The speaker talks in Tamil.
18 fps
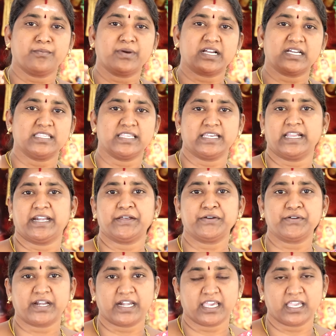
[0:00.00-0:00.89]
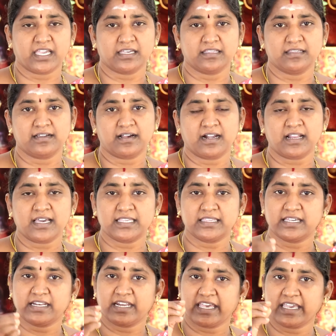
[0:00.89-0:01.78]
நமக்கு அந்த இடம் கிடைக்காது ஆனால்
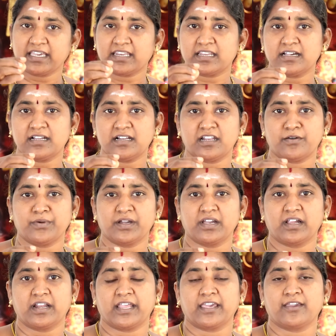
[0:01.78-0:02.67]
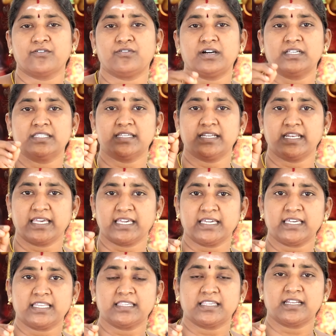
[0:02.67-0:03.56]
அந்த நேரங்கள் நமக்கு கிடைக்கும் அந்த
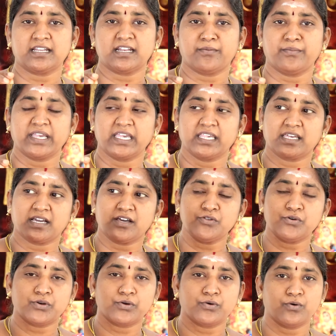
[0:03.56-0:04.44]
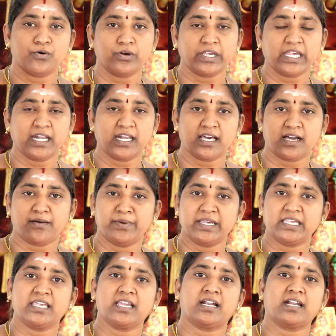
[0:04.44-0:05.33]
நேரத்தில் நம்ம ஏதாவது ஒரு கோயிலில்
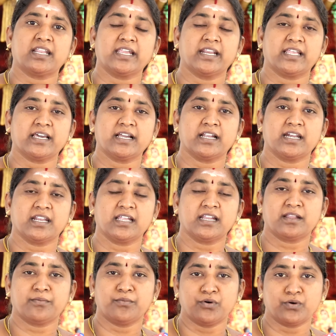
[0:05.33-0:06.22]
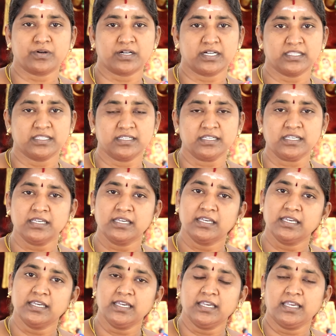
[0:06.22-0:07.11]
அமைதியான இடங்களில் நம்ம உட்காந்து
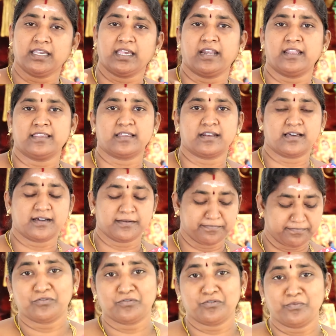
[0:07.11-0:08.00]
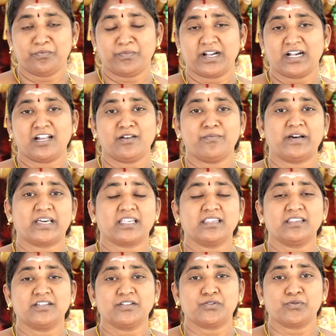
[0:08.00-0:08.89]
எழுதலாம் துன்பங்கள்
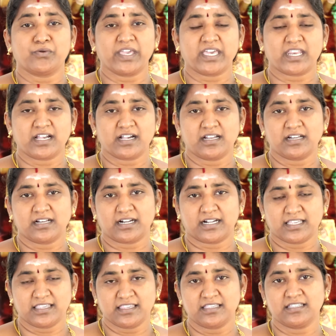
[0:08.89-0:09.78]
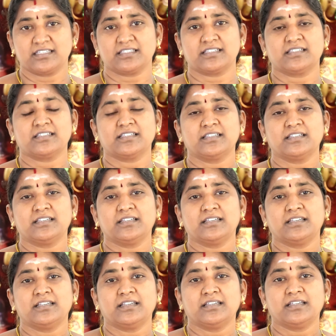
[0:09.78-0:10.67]
மறந்து துயரங்கள் கடந்து
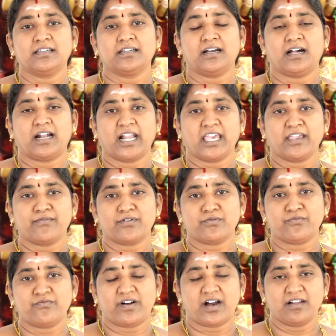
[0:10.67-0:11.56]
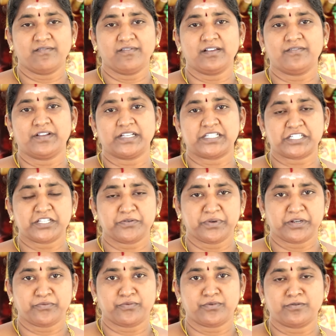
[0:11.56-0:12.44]
அனைவரும் வாழ்வில்
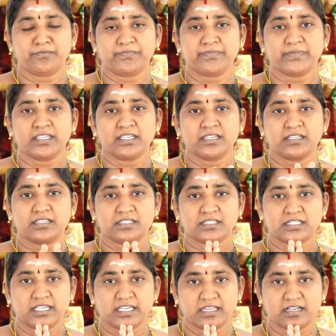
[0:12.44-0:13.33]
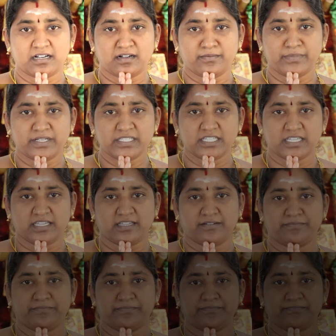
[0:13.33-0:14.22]
வெற்றி பெறுவோம் ஸ்ரீராம
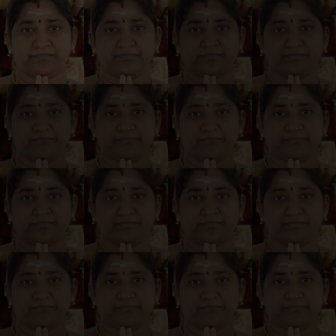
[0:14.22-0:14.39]
ஜெயம்